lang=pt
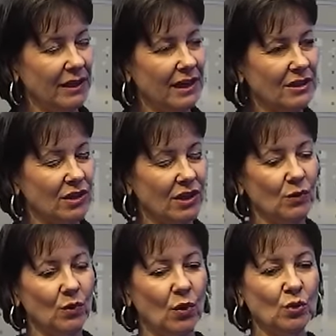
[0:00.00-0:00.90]
E acho que
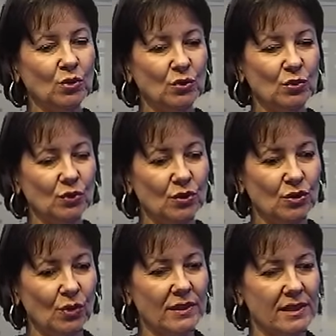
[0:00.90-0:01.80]
o conjunto de
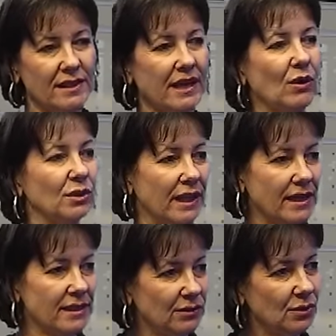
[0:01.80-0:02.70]
coisas que
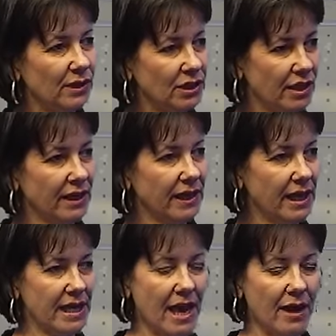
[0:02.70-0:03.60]
acontecem durante a
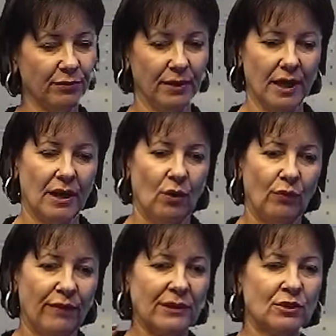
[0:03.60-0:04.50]
NRF o
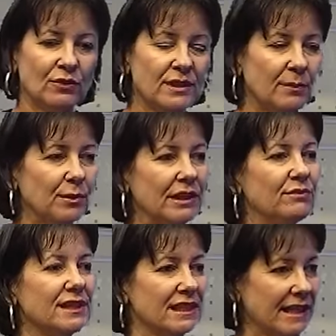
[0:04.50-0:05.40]
fato de você poder
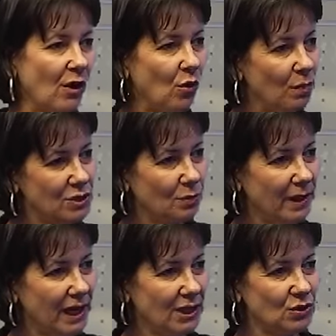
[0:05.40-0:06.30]
visitar algumas
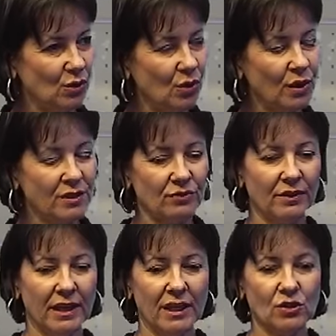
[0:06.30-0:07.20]
operações de
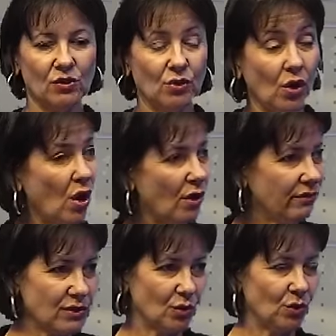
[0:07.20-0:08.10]
varejo
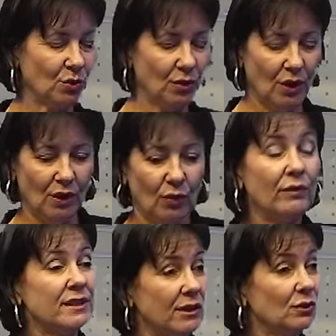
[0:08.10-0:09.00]
novas ou o que
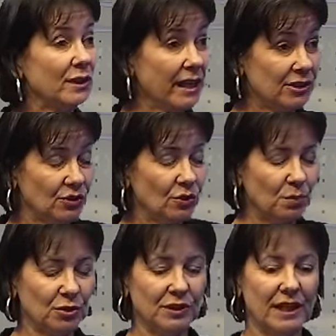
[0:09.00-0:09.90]
você não tenha tido
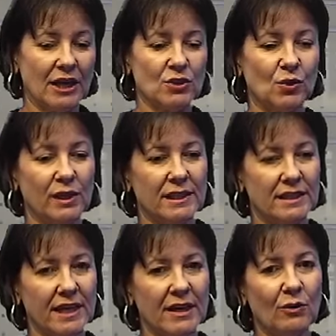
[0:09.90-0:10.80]
oportunidade de
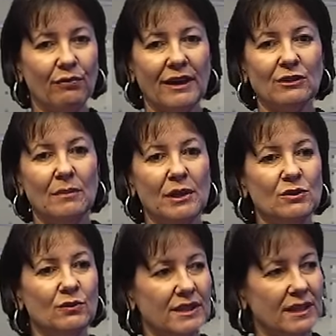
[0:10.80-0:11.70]
conhecer, o fato também
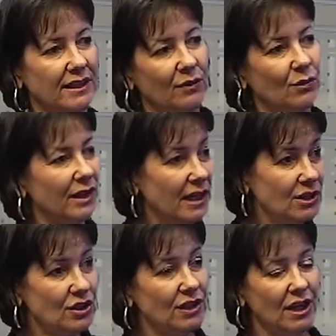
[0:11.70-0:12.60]
de você ter um
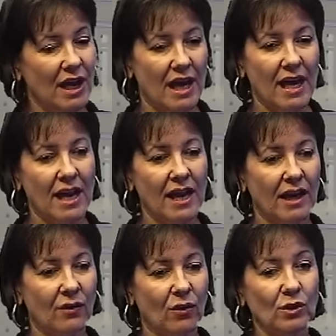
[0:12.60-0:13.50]
grande
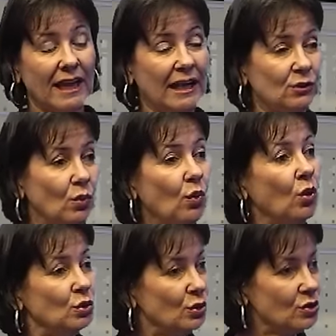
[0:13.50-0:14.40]
é, contato com
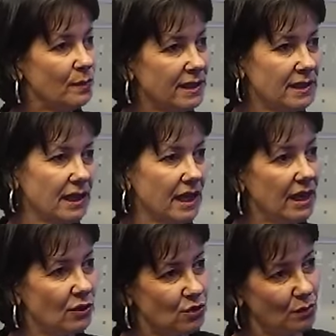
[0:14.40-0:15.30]
outros
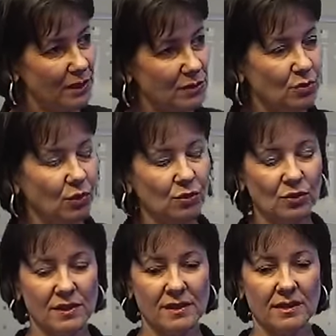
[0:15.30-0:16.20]
brasileiros ou mesmo
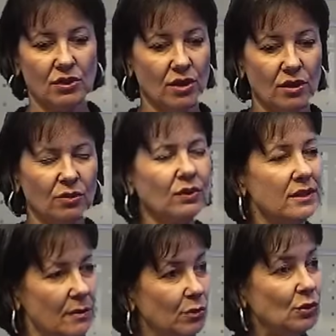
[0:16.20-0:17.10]
outros estrangeiros, tudo
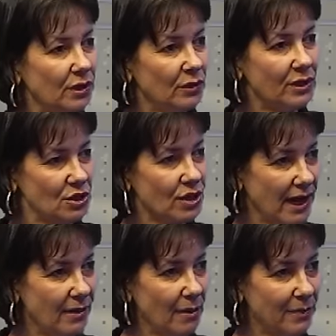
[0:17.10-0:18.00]
isso é muito rico e a gente
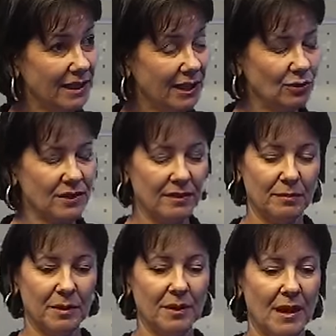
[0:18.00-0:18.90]
acaba aprendendo
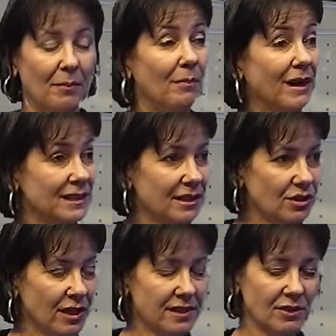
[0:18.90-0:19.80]
sempre
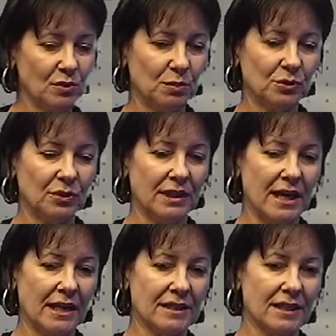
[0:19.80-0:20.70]
bastante nessas
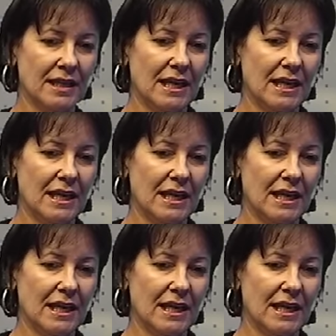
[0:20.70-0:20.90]
oportunidades.